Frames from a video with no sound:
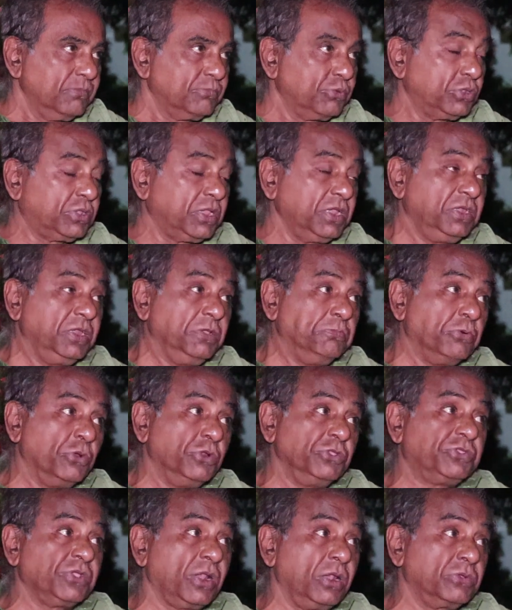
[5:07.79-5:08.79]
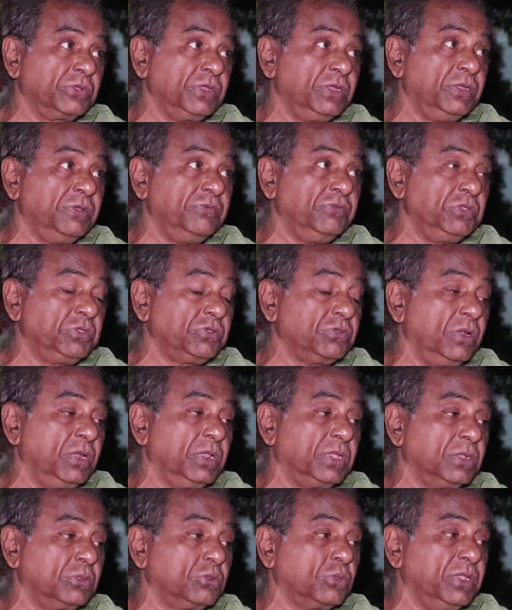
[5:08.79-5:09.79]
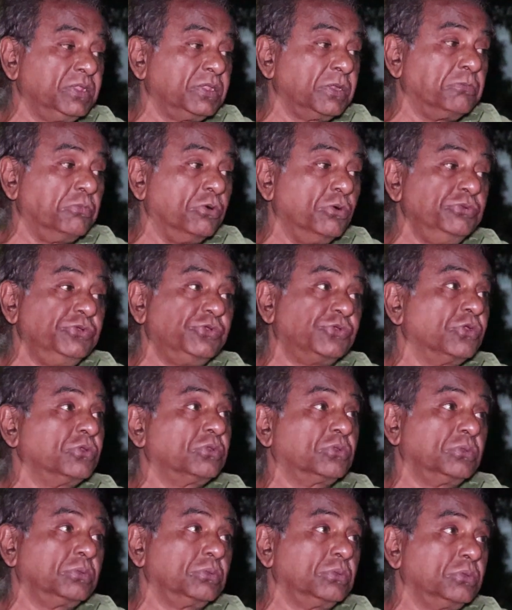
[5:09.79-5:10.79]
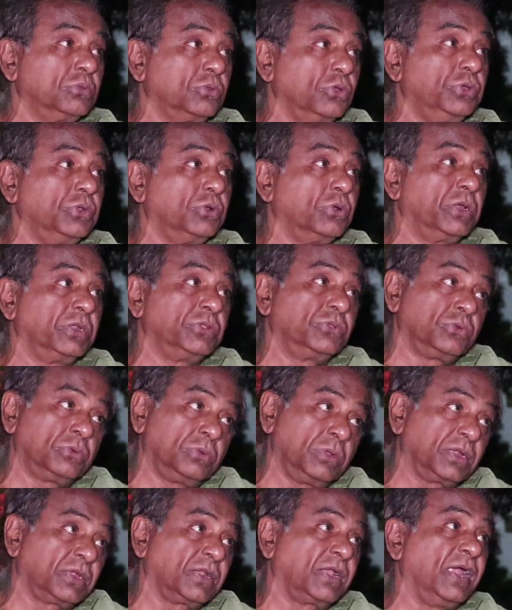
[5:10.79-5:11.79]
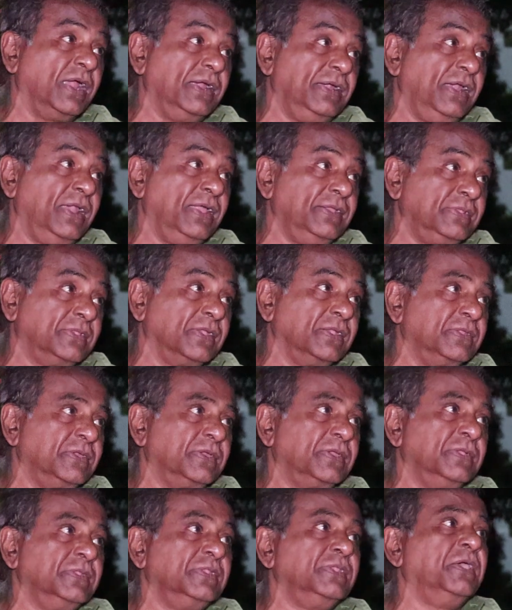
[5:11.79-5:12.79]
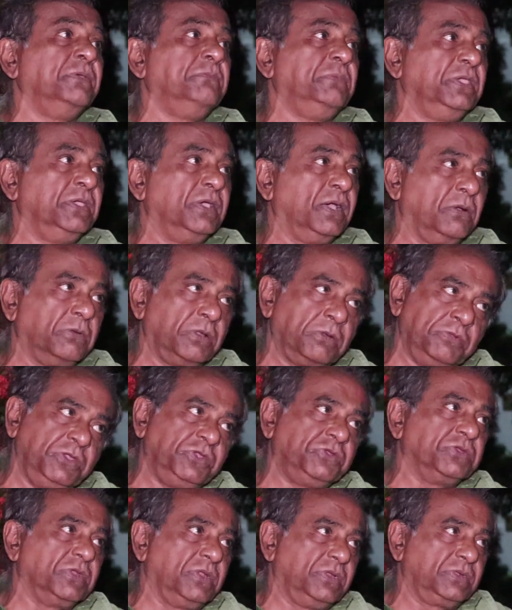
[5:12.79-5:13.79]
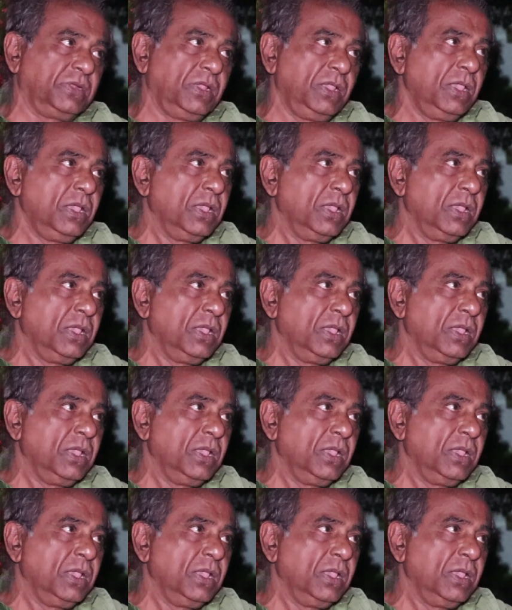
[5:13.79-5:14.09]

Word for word: প্রতিটি পরিচালক ইন্ডিভিজুয়ালি কিন্তু এদের ভবিষ্যৎ তৈরি করার জন্য একটা গাইডলাইন তাদেরকে দেবে আমার বিশ্বাস